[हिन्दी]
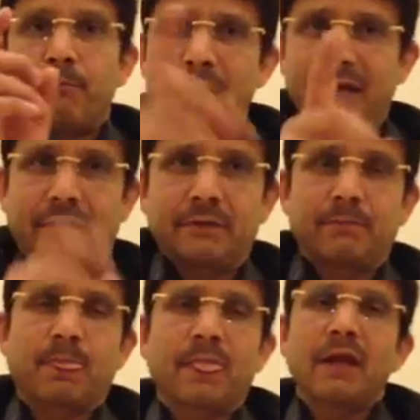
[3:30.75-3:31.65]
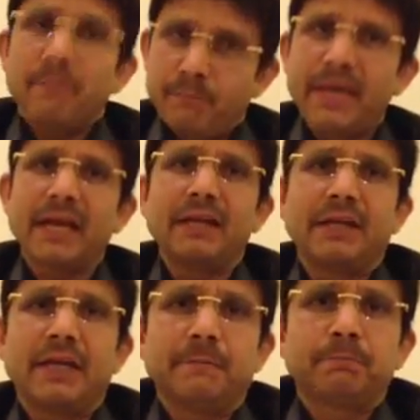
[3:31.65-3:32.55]
बट मेरे
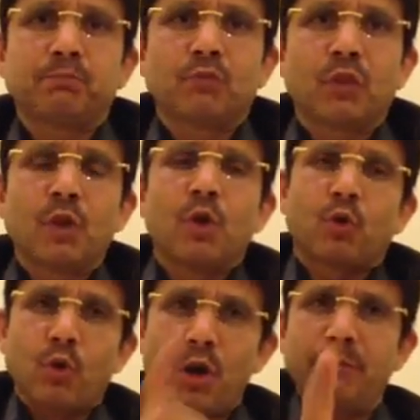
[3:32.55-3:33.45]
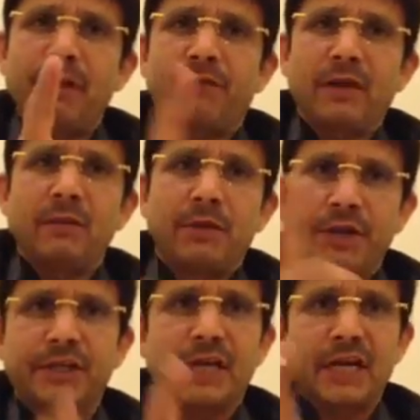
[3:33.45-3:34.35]
लिए कोई भी फिल्म
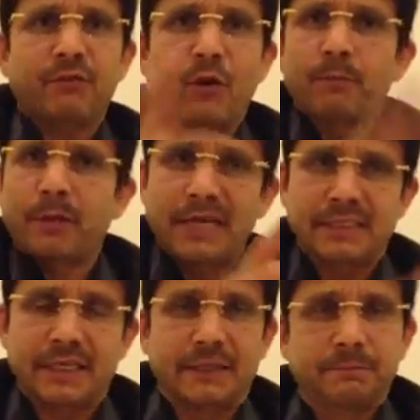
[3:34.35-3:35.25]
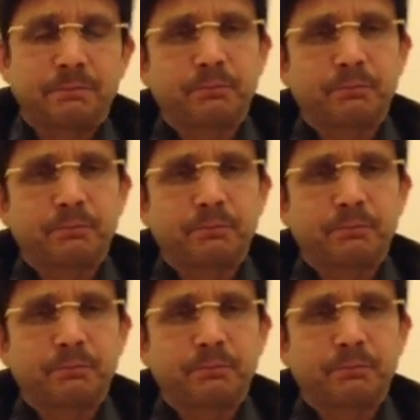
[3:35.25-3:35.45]
हिट एंड फ्लॉप कैसे है